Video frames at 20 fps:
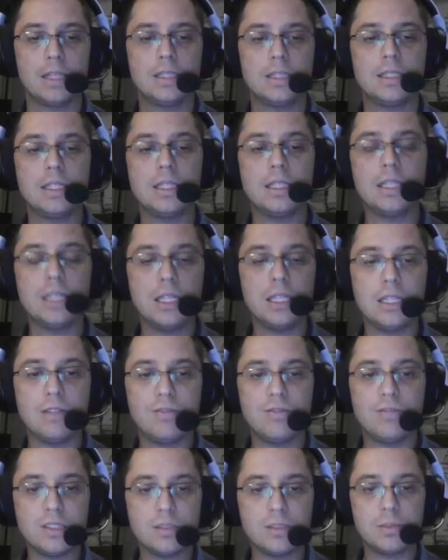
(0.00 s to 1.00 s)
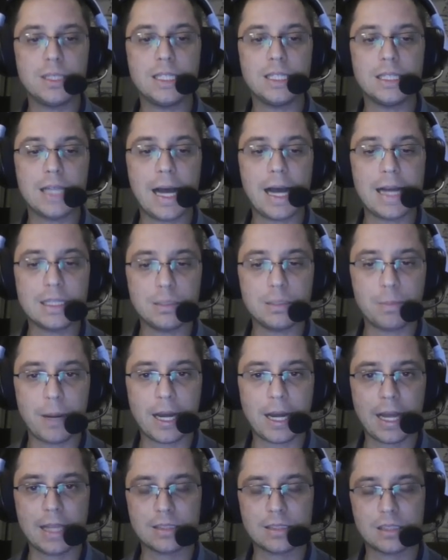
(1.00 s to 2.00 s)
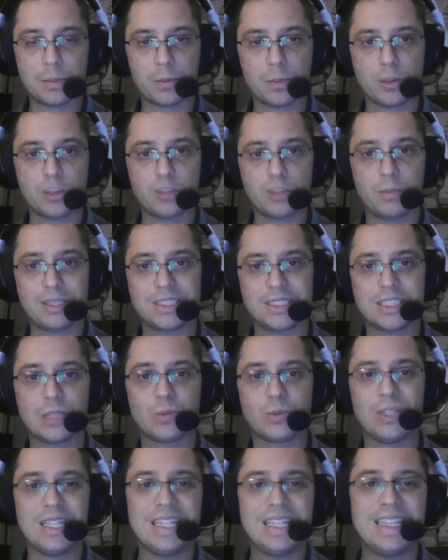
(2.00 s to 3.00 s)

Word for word: de visibilidade para essa aproximação.